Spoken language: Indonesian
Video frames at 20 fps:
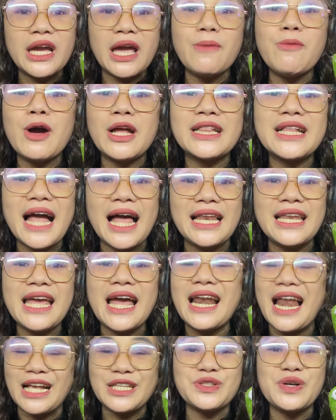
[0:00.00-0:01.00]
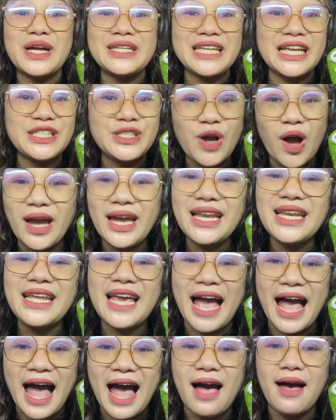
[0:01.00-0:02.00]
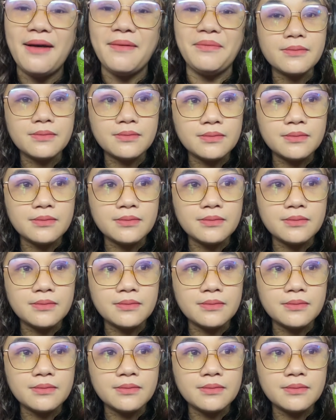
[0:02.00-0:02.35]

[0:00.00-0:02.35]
Oke, buat kalian langsung aja join ya.